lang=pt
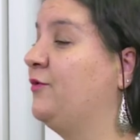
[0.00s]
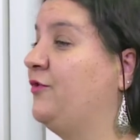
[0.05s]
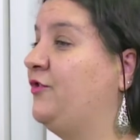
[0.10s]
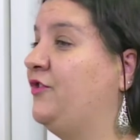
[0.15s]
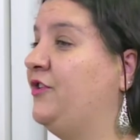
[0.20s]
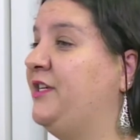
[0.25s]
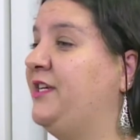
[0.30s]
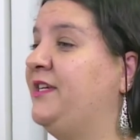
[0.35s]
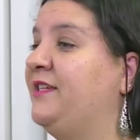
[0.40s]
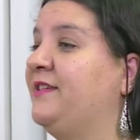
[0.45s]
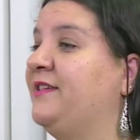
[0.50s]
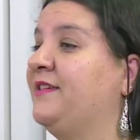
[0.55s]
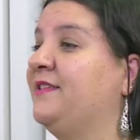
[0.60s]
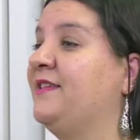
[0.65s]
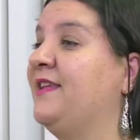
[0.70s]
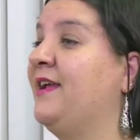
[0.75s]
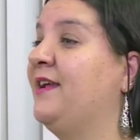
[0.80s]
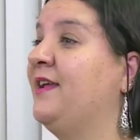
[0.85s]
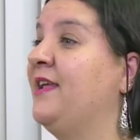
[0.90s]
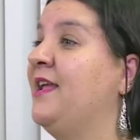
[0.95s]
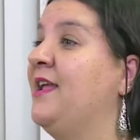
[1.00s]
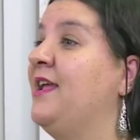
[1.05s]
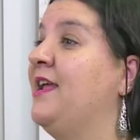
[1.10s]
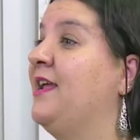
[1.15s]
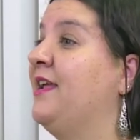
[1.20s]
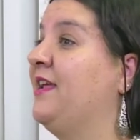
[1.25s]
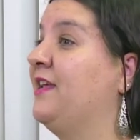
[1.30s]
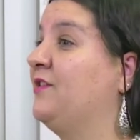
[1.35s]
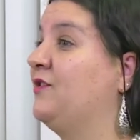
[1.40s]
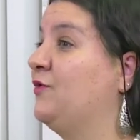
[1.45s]
notícias né,
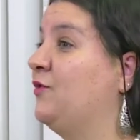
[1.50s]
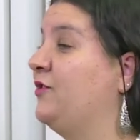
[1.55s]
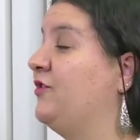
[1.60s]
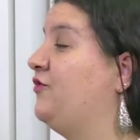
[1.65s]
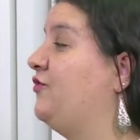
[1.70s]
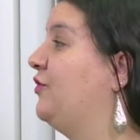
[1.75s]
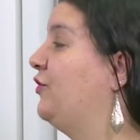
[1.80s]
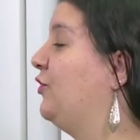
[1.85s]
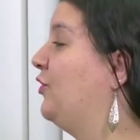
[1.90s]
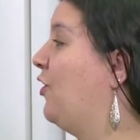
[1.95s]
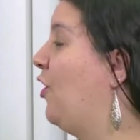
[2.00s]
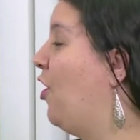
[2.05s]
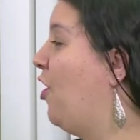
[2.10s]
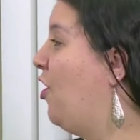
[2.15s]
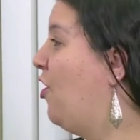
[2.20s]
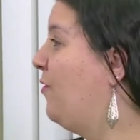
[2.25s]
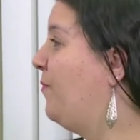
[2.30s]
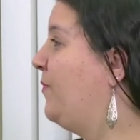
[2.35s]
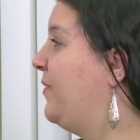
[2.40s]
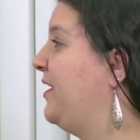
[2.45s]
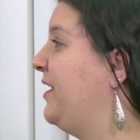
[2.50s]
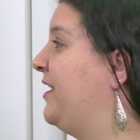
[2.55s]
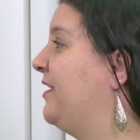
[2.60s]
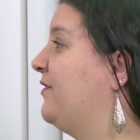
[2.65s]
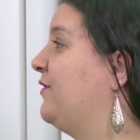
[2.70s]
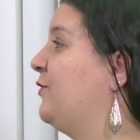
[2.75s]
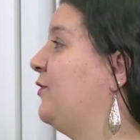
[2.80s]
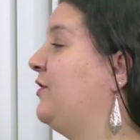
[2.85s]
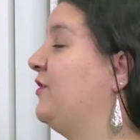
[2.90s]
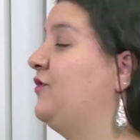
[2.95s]
questões de doping,
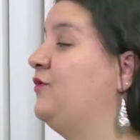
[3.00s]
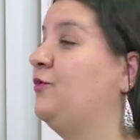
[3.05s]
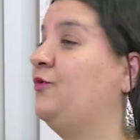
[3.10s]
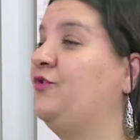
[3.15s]
questões de